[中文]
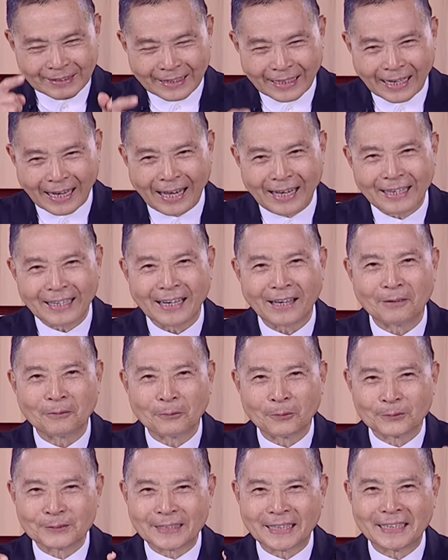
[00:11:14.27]
刚好
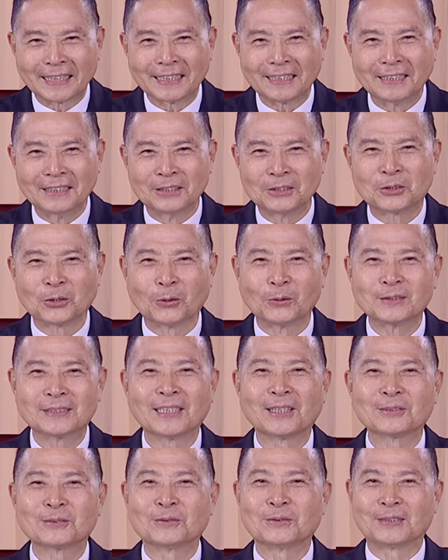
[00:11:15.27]
我在那个儿童
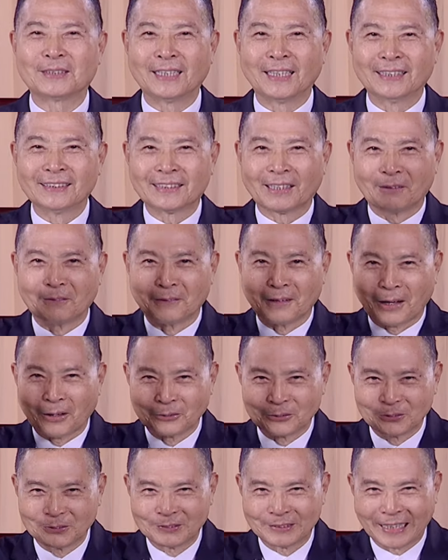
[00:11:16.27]
教室听到老
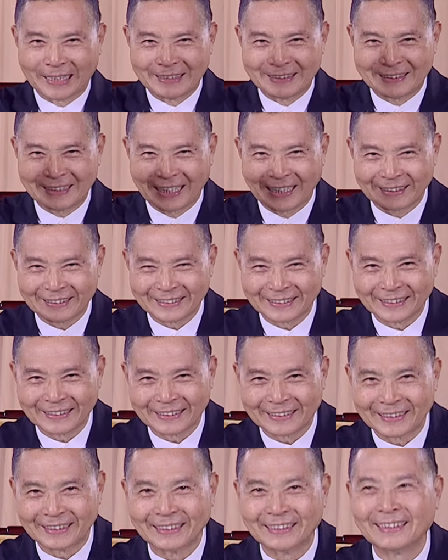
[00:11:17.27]
师在讲这个
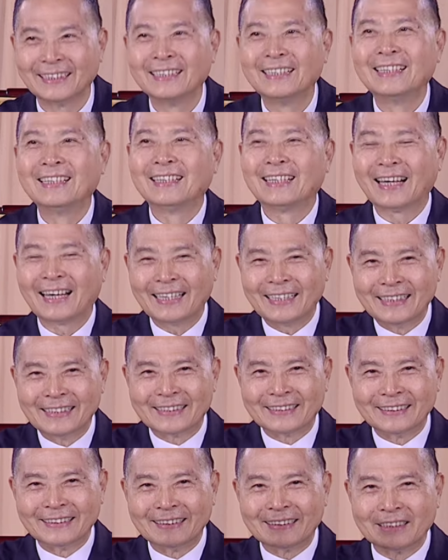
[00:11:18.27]
课，啊，一
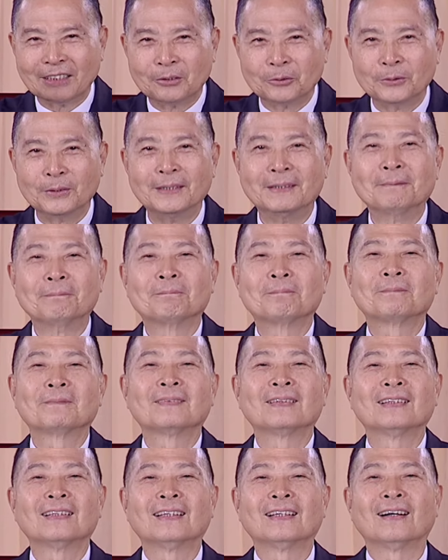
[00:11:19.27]
个一个问，
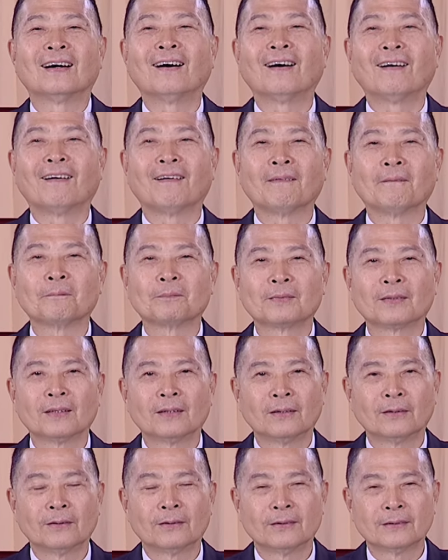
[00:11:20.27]
哦，
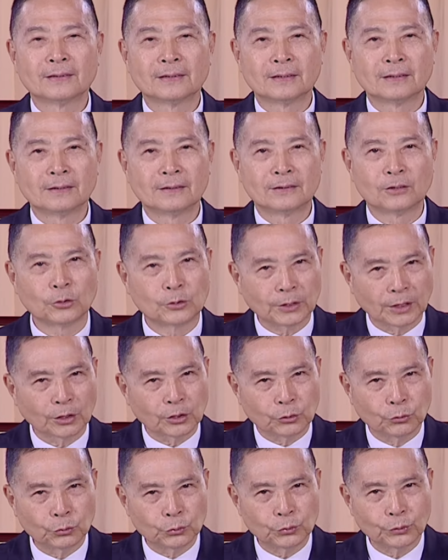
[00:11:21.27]
就这个
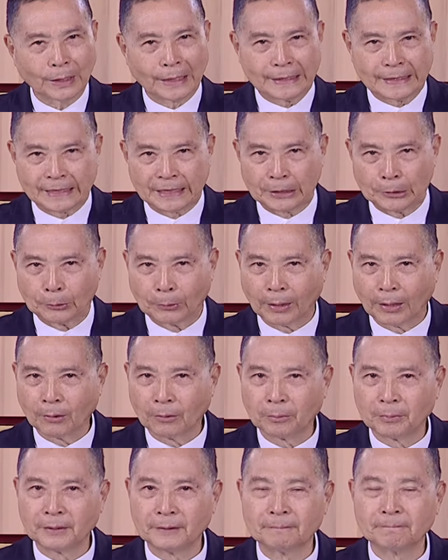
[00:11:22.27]
故事来启发我
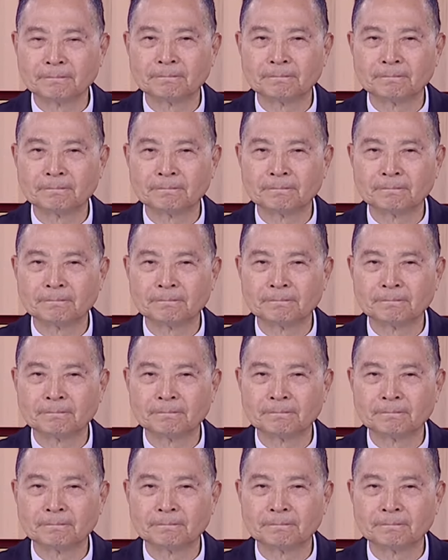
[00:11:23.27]
们。